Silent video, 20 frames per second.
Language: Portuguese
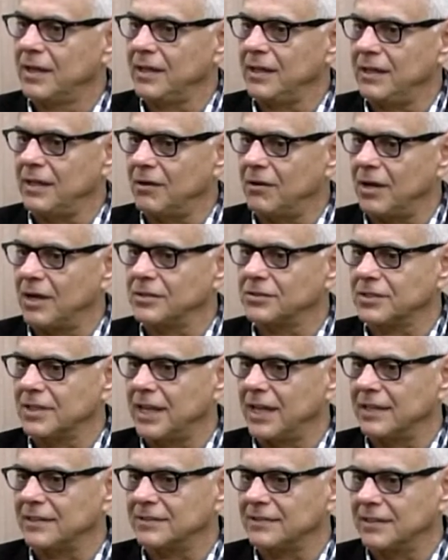E eu acho que
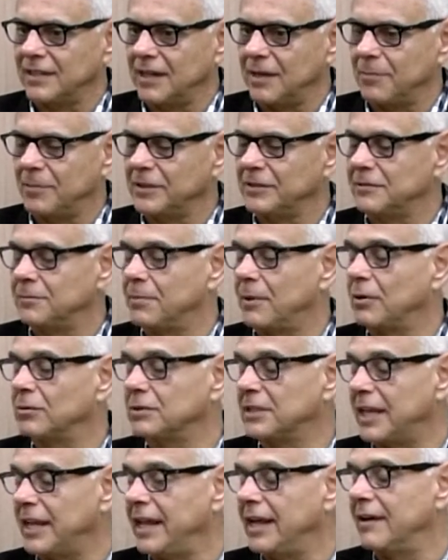essa é a principal
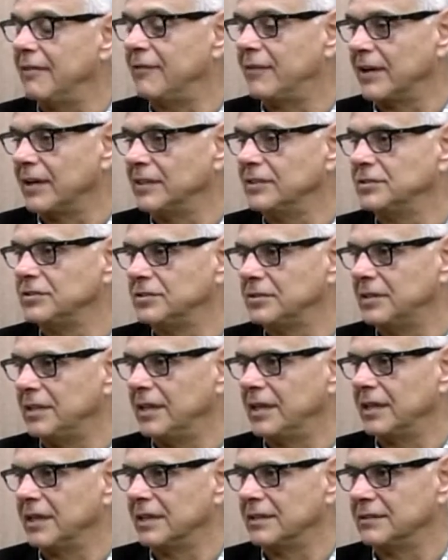tarefa que a gente
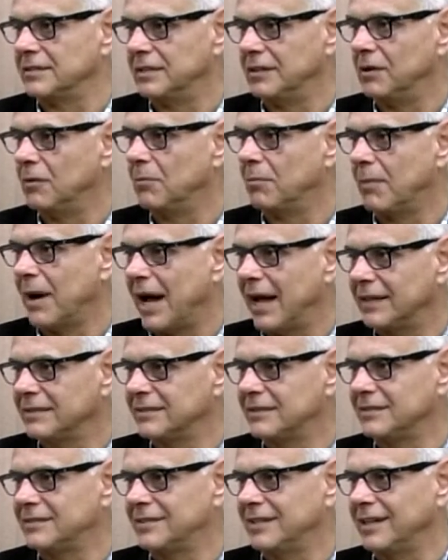tem. Quer dizer, não
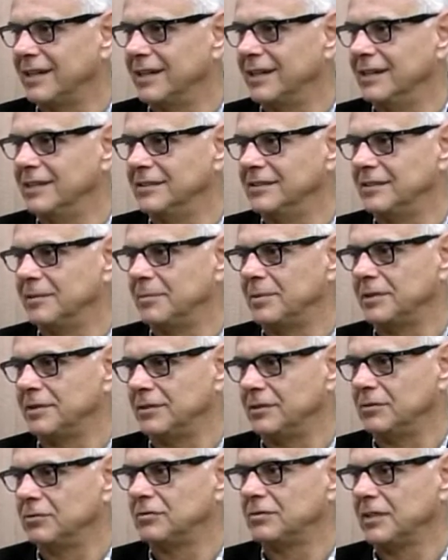basta ser grande, é
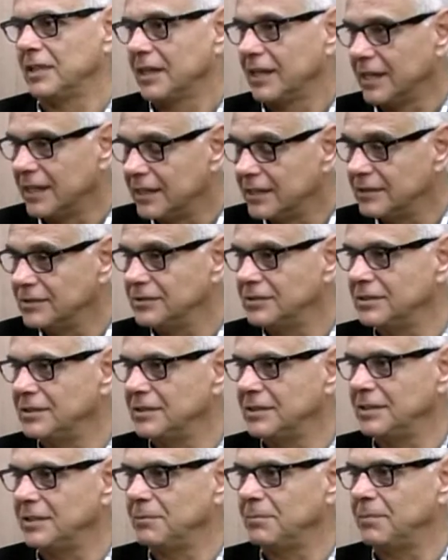preciso ser grande
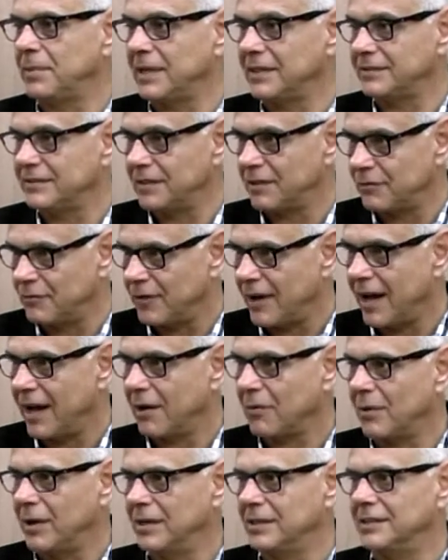e preservar
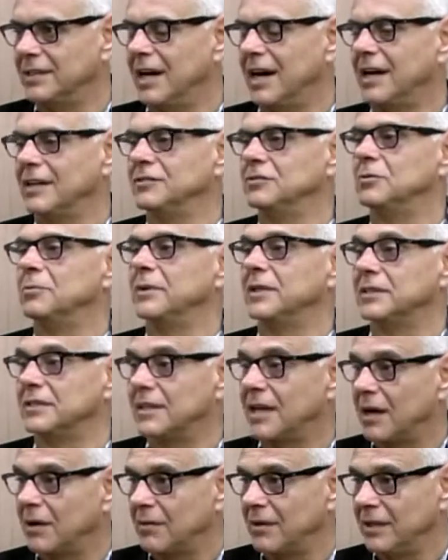a qualidade,
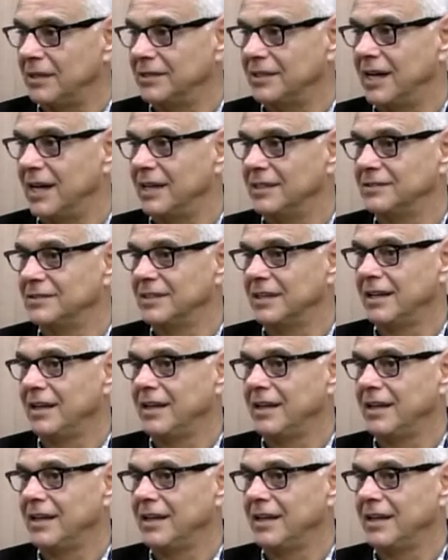aumentar a qualidade.